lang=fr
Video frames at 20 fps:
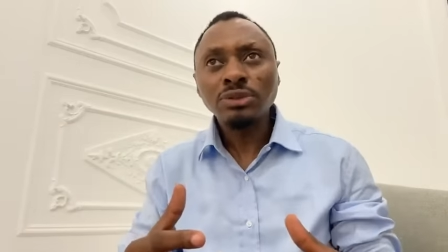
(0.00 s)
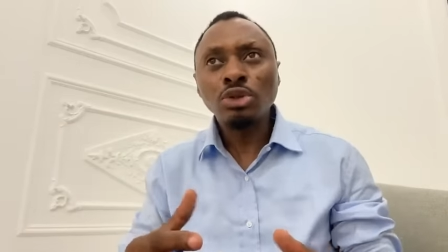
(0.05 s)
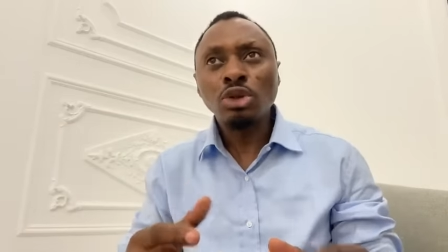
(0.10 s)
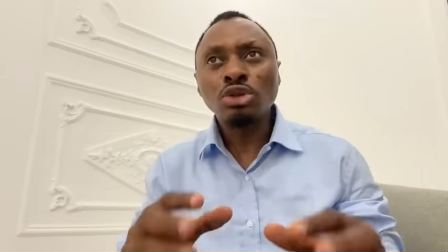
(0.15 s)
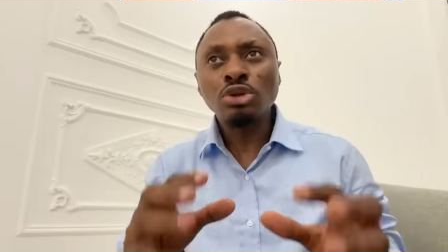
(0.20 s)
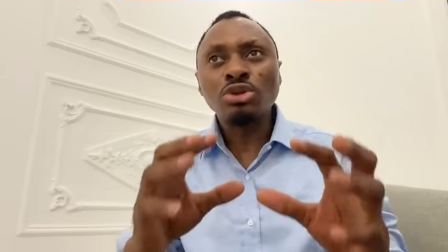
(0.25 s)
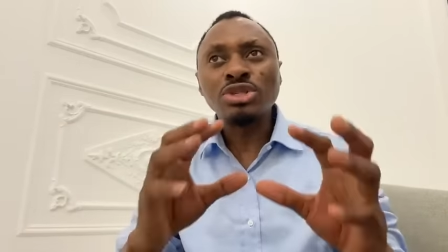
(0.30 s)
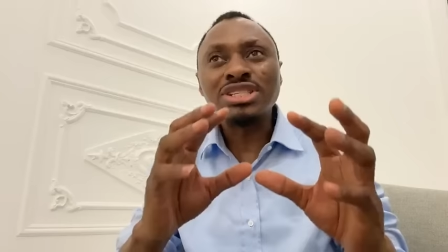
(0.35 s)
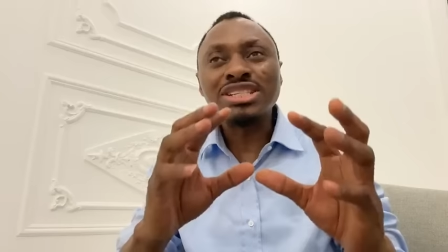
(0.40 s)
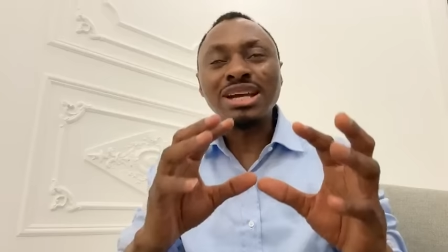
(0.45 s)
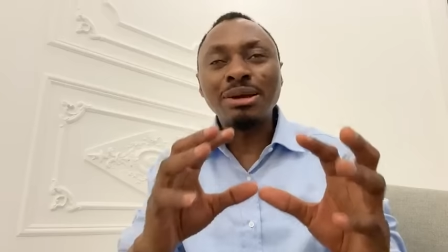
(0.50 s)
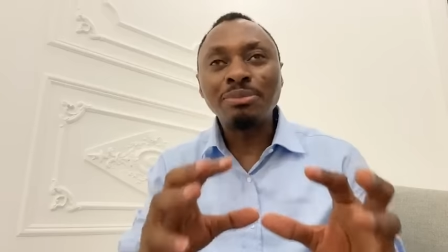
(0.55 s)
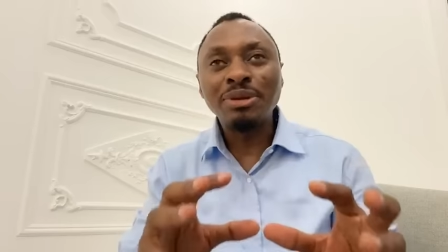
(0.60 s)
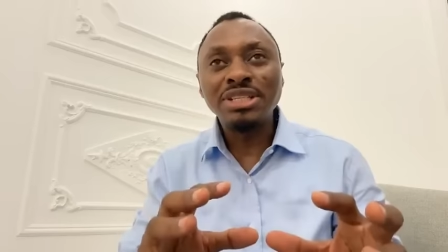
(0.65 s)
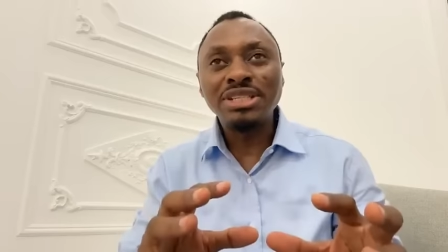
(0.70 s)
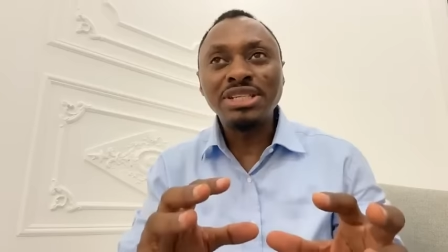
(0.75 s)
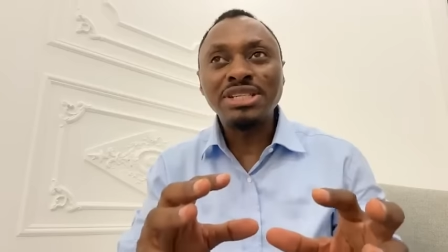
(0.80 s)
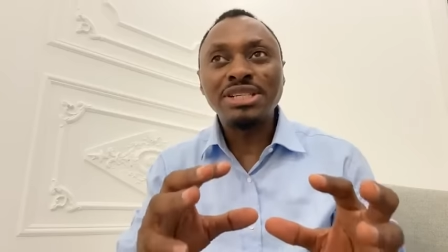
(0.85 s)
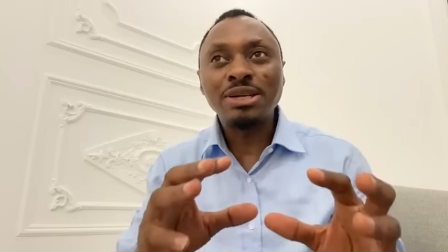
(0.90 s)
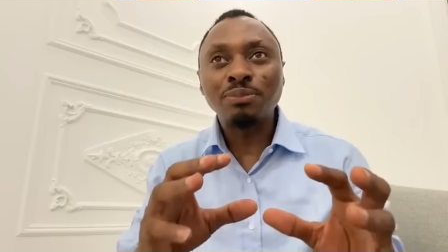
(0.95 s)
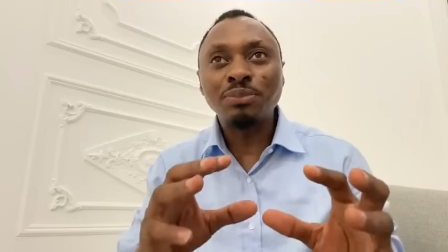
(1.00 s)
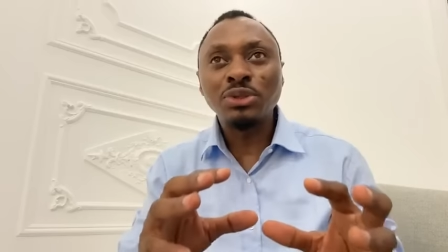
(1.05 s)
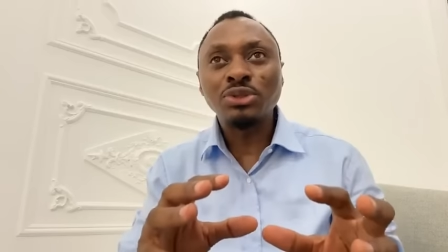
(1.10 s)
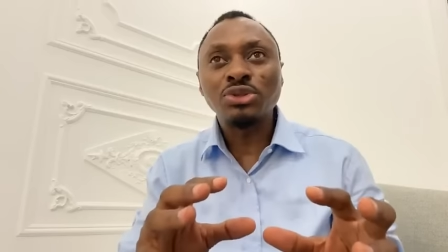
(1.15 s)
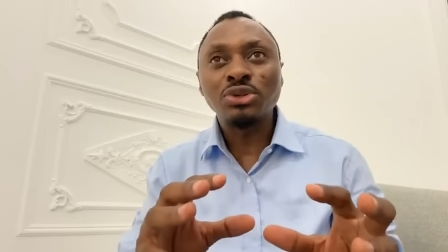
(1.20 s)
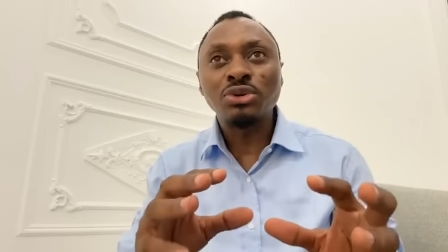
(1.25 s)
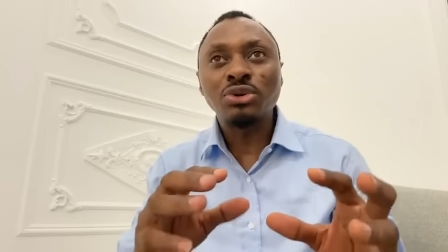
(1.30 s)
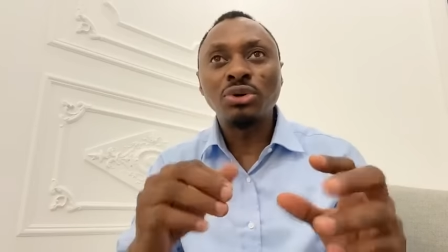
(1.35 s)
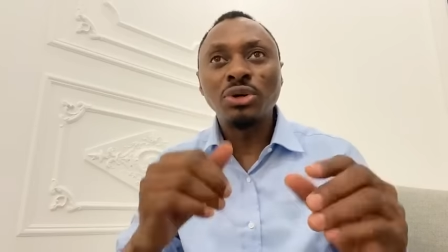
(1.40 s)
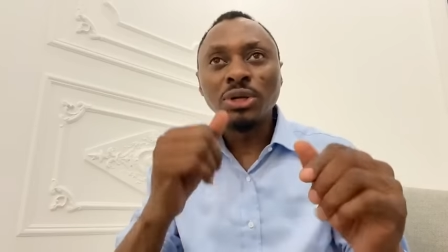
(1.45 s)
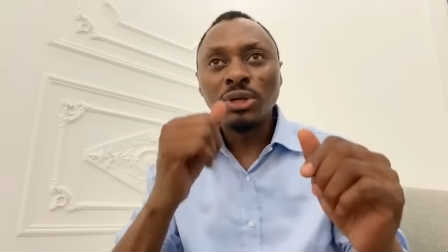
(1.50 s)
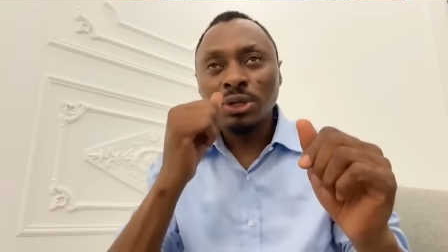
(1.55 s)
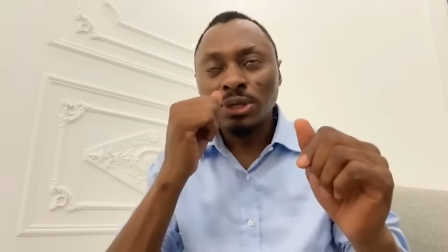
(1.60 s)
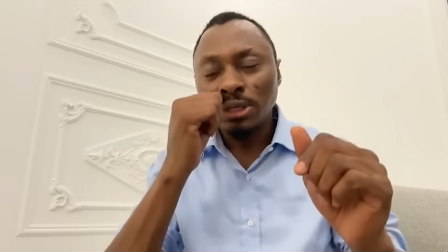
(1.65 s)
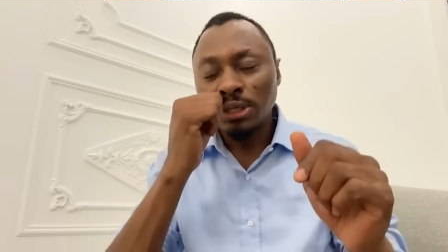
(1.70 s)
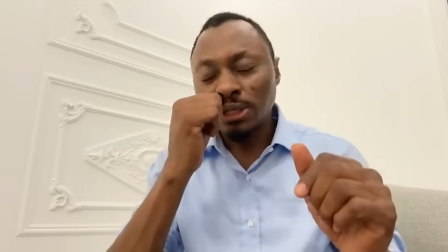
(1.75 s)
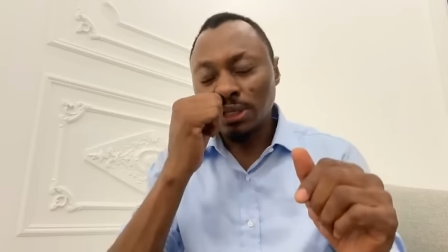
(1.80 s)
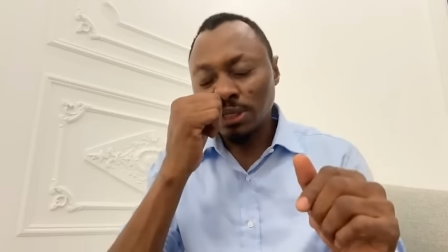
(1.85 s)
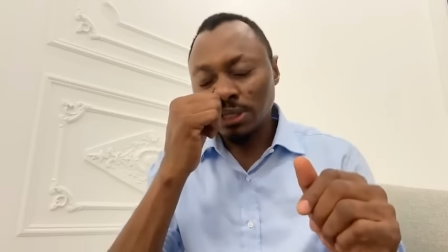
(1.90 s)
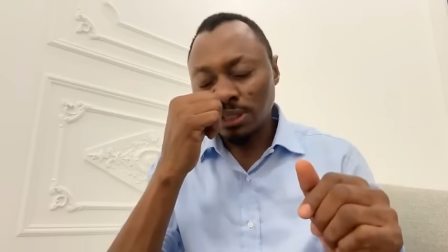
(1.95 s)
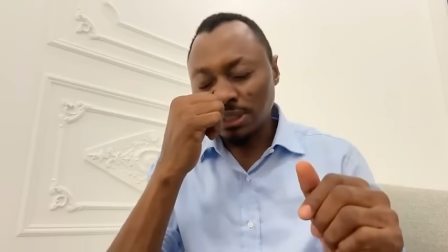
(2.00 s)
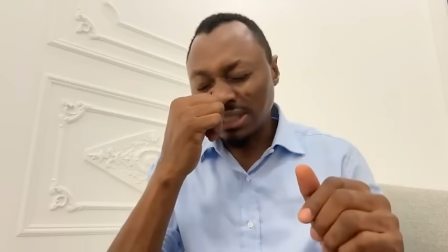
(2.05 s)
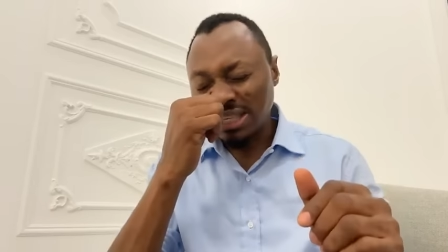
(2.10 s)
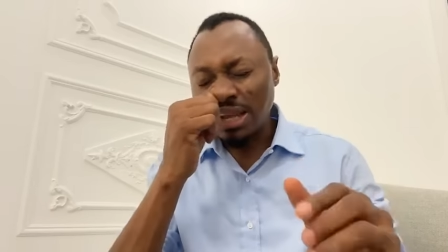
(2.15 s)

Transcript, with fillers: Non, non, samedi c'est plutôt euh,